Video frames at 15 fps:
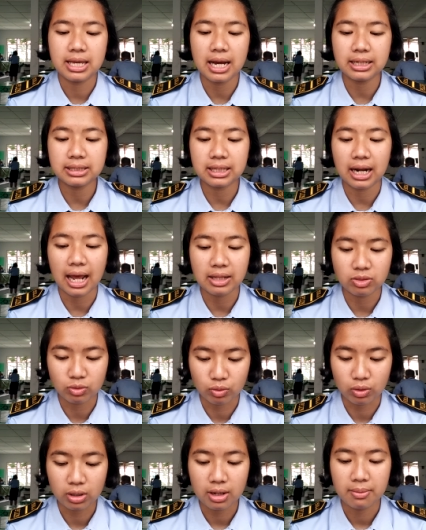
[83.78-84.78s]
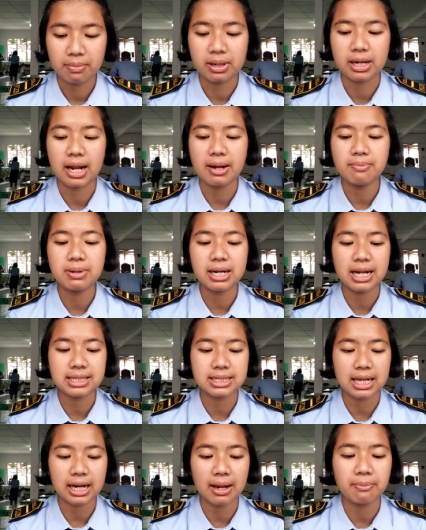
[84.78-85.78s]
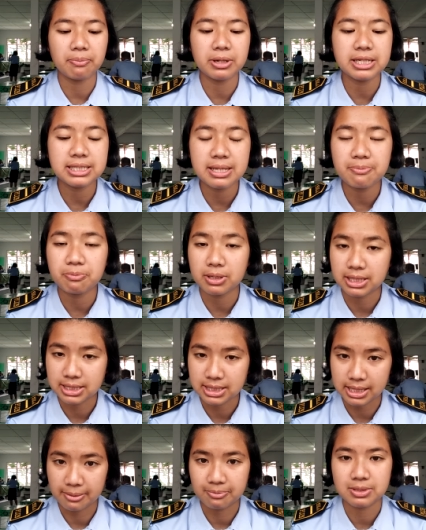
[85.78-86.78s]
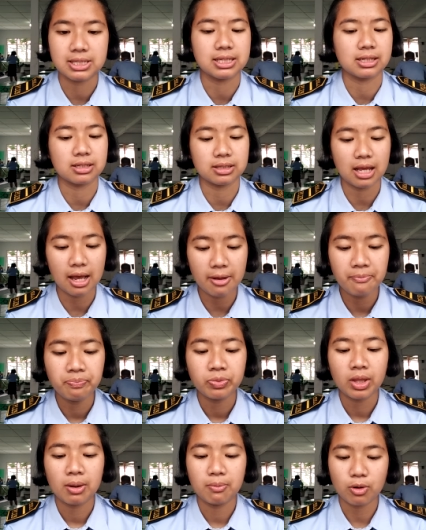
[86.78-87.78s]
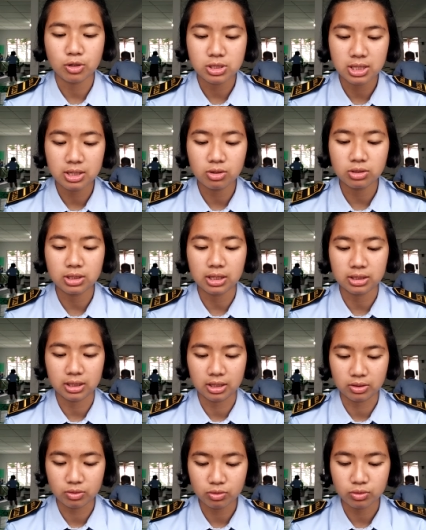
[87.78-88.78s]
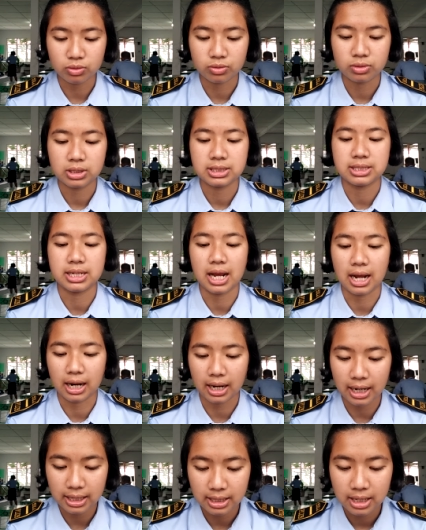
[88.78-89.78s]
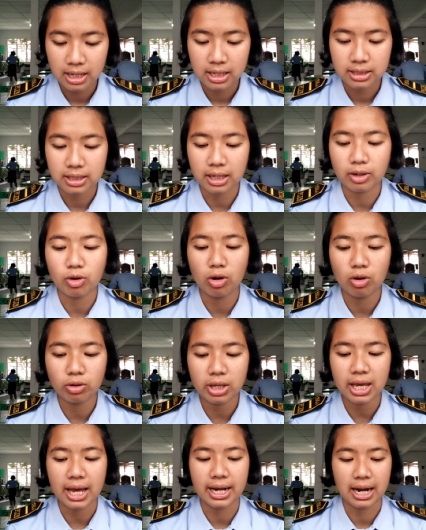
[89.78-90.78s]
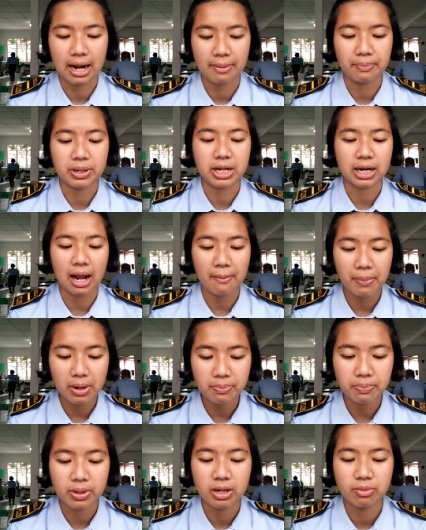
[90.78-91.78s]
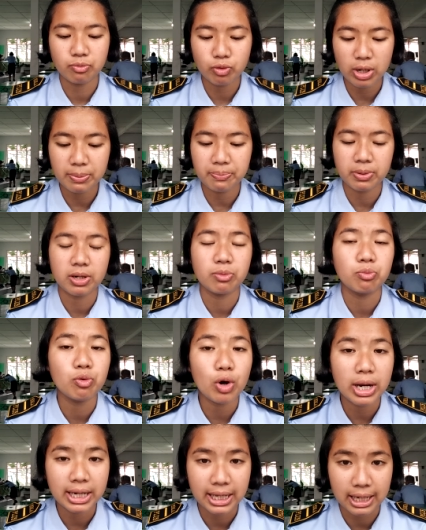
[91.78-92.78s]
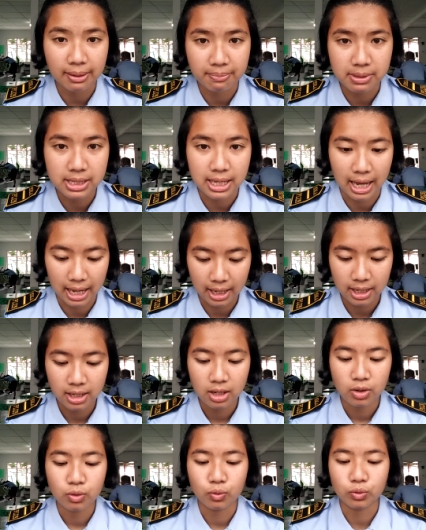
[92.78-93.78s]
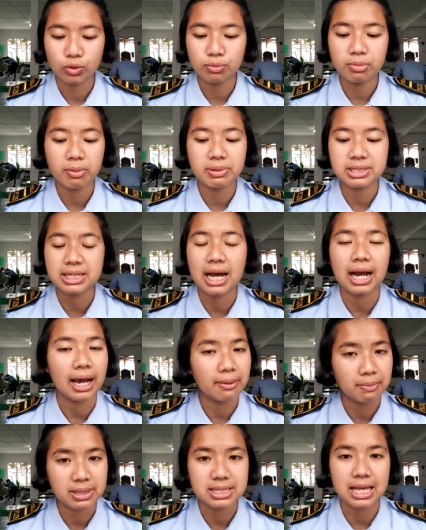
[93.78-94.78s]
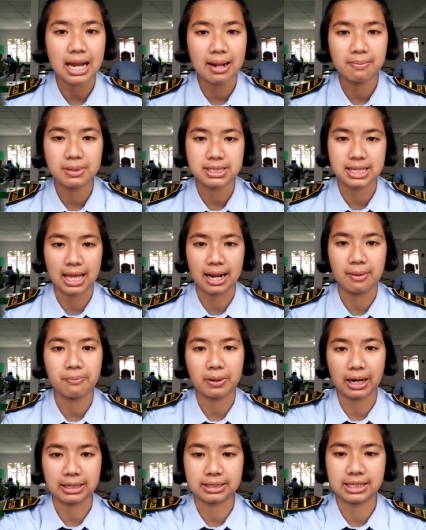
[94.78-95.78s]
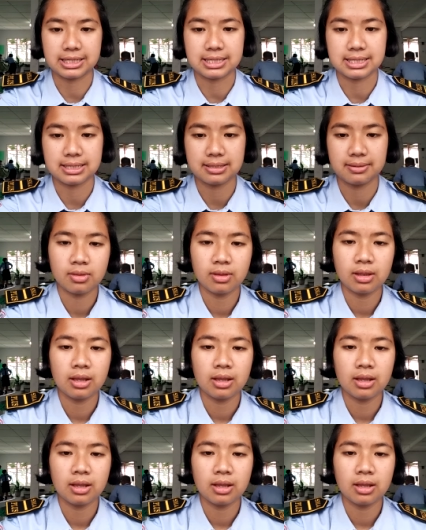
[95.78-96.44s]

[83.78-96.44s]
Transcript: yang teratur dan berdasarkan prinsip-prinsip serta prosedur tertentu. Sedangkan teknologi adalah penerapan penemuan-penemuan ilmiah untuk memecahkan masalah-masalah praktis.